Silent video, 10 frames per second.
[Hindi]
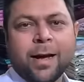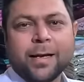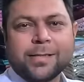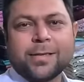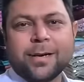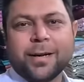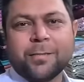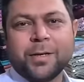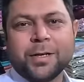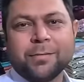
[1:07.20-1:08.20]

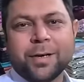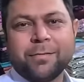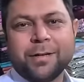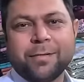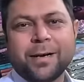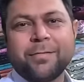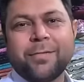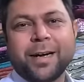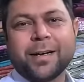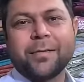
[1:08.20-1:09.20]
अस्सलाम वालेकुम एवरीवन
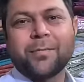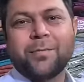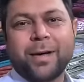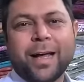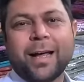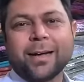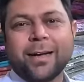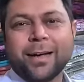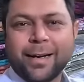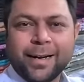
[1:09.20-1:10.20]
वेलकम बैक
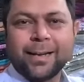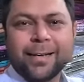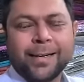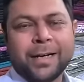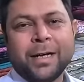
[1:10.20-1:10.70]
अगेन